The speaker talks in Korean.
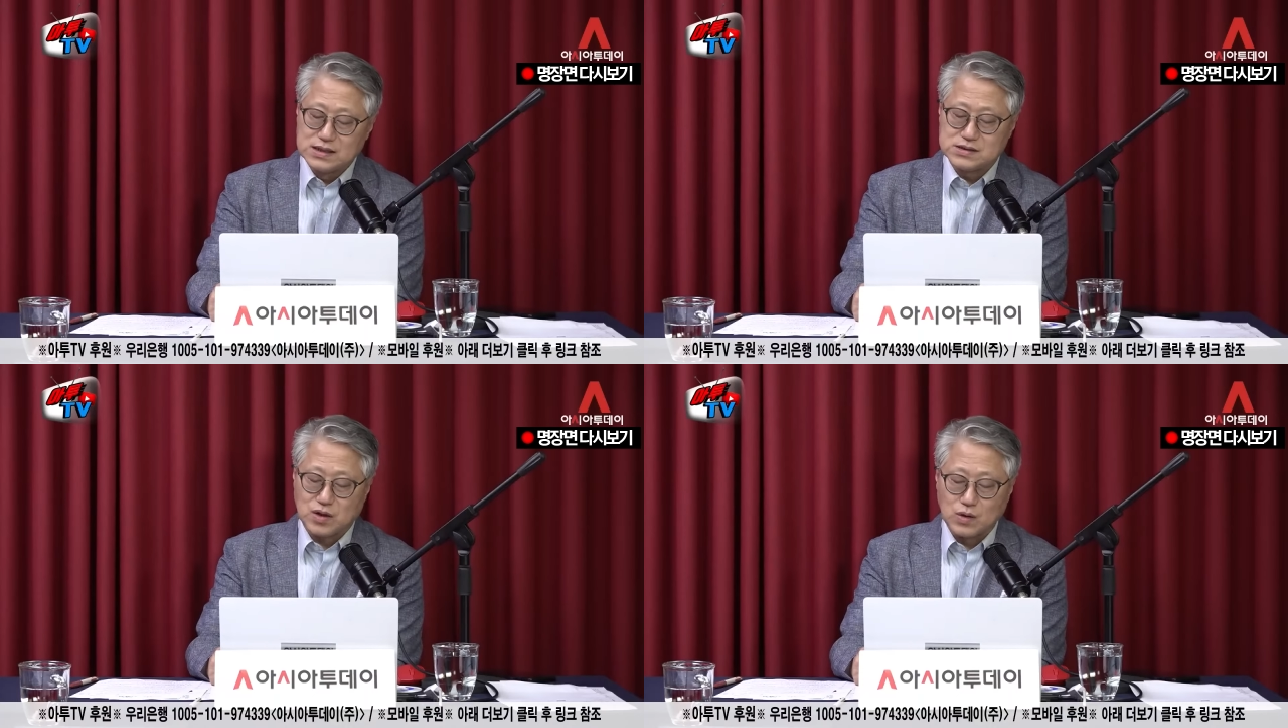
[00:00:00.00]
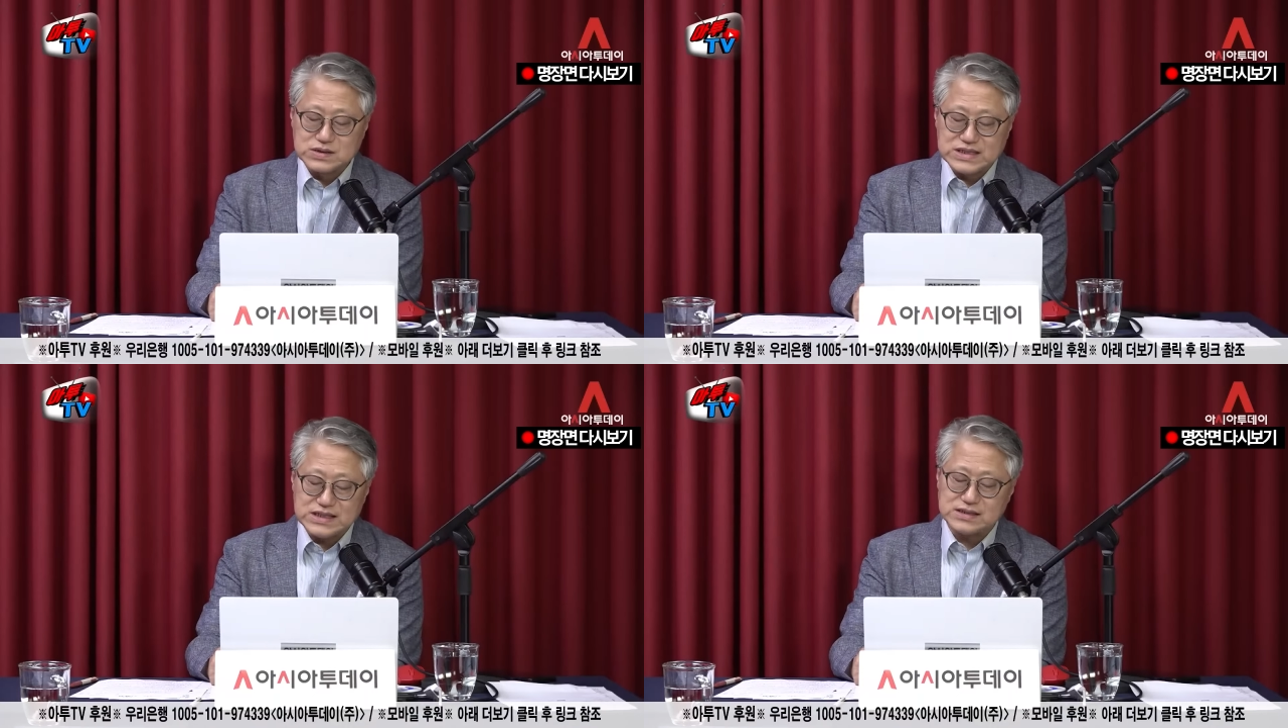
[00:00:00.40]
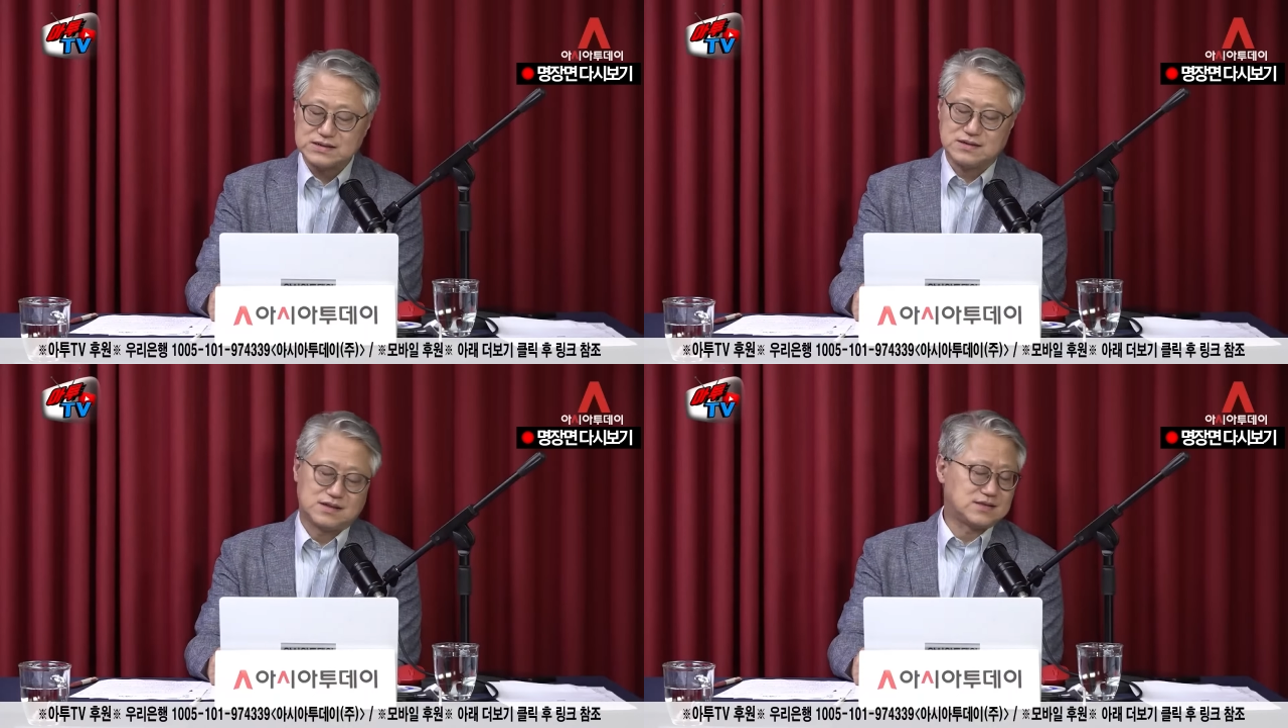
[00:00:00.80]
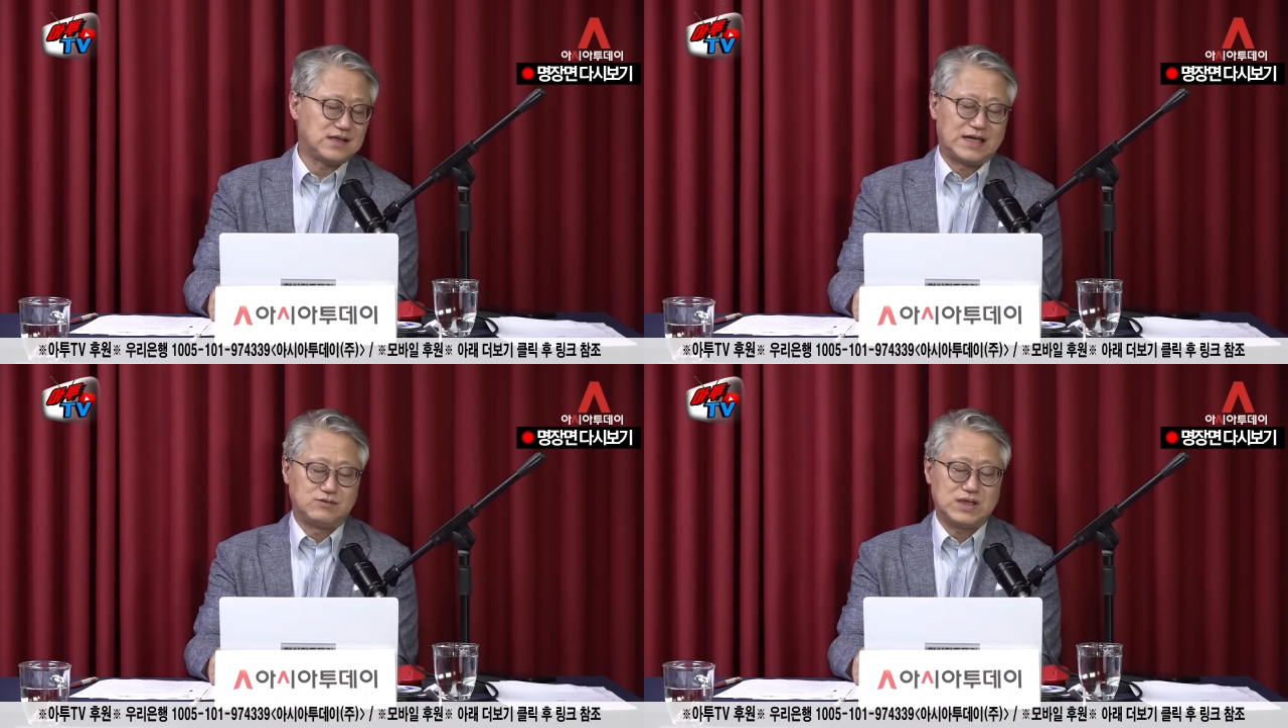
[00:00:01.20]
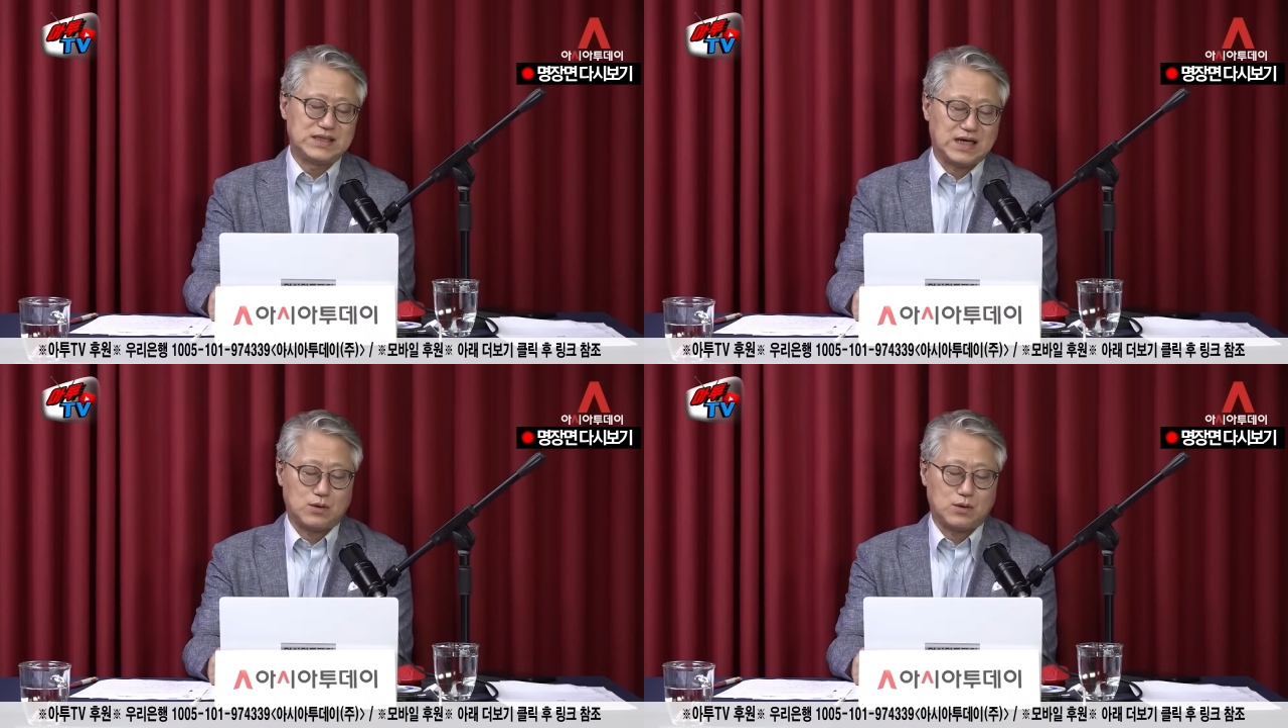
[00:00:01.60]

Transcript: 정치인은 그래서는 안 된다.